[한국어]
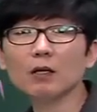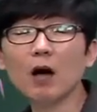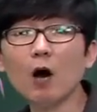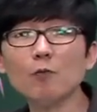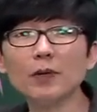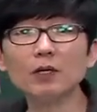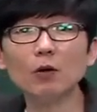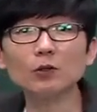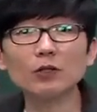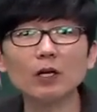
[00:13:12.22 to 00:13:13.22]
그 아웃백이
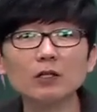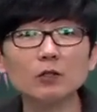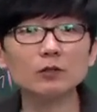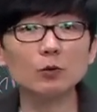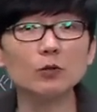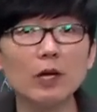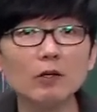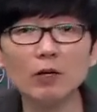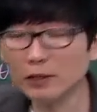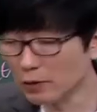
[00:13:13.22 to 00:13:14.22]
걷어다가 이렇게 돈을 낼
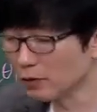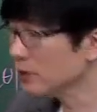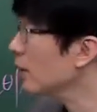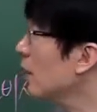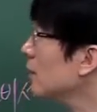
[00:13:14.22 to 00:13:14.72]
거 아니에요. 자,